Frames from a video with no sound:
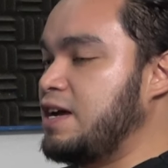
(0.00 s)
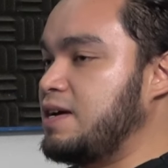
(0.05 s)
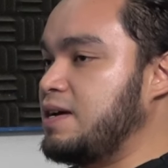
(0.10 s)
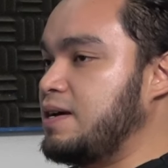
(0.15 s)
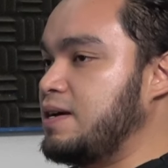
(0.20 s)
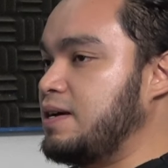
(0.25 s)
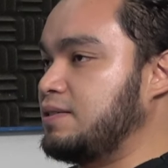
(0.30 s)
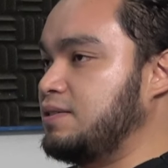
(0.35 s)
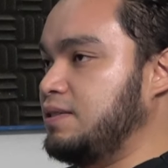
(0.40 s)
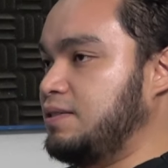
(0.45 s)

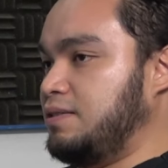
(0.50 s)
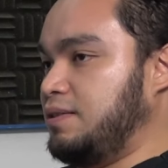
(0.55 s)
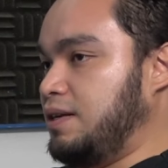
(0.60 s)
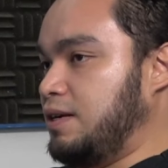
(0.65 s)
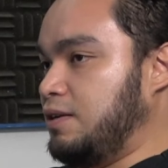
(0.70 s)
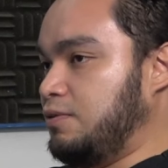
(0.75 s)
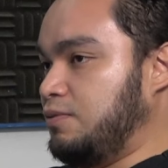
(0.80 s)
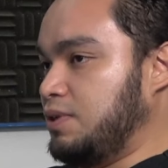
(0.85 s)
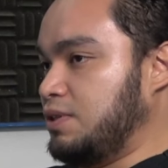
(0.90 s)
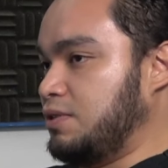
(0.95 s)
Eh, existen
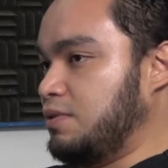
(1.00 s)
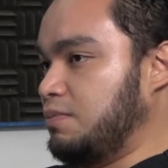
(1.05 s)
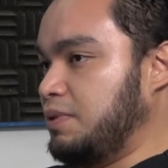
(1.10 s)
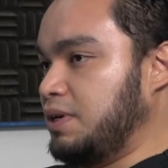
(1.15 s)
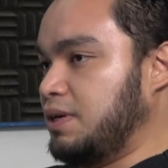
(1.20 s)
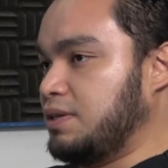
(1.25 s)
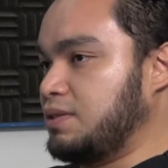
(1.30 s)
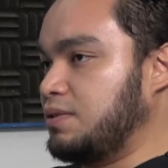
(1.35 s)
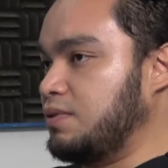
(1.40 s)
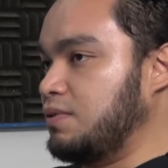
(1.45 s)
algunas
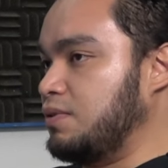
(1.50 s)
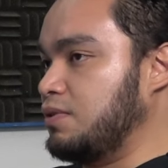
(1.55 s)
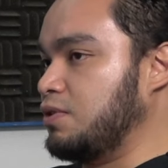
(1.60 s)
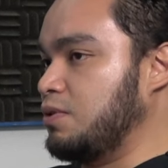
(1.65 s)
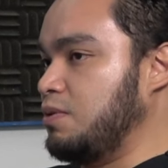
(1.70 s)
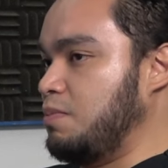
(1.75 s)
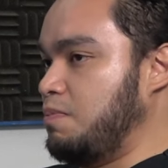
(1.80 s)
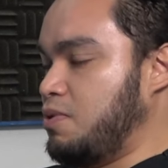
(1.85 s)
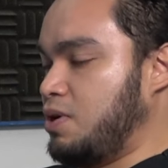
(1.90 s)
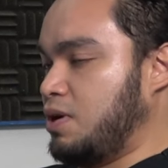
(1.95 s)
complicaciones
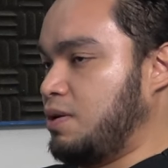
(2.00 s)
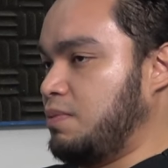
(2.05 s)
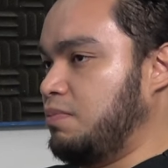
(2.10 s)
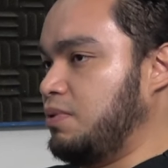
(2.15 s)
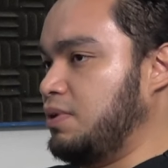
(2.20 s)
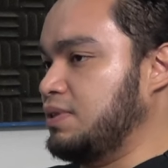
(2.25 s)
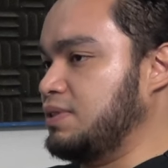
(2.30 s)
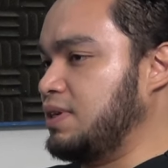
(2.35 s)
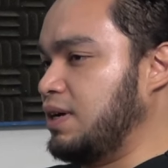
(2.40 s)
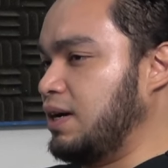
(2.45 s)
como por
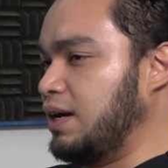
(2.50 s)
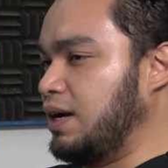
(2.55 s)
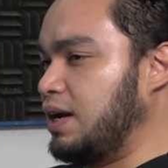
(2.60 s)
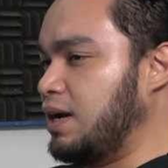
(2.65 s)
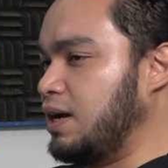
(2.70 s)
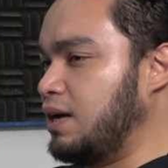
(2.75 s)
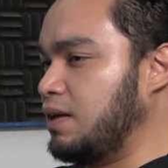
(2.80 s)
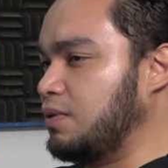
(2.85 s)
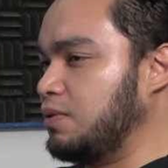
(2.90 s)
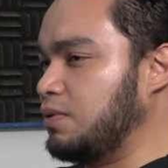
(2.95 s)
ejemplo el
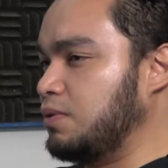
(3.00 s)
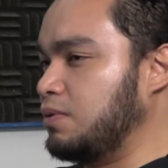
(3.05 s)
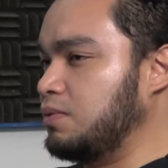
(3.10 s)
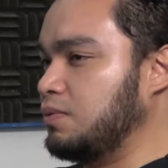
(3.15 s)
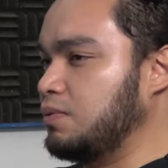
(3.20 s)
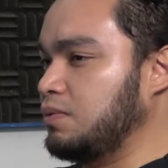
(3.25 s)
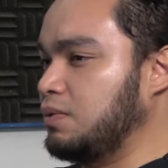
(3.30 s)
sangrado,